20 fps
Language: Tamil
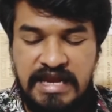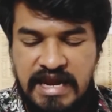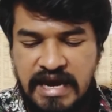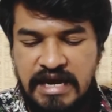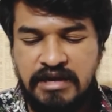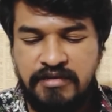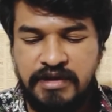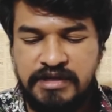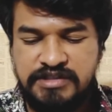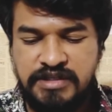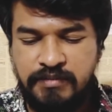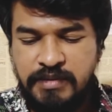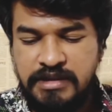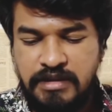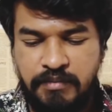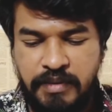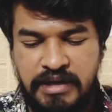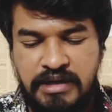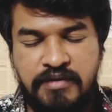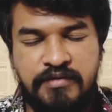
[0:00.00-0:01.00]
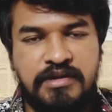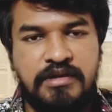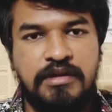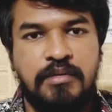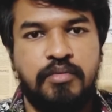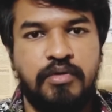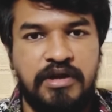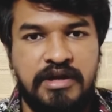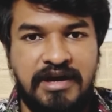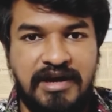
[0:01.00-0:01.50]
ஏழு வருஷம் அந்த பையன் வந்து
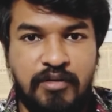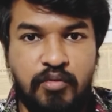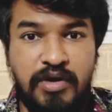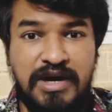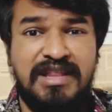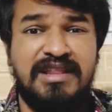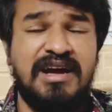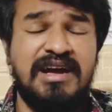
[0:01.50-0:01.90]
அந்த பொண்ணுக்கிட்ட நான் உன்னே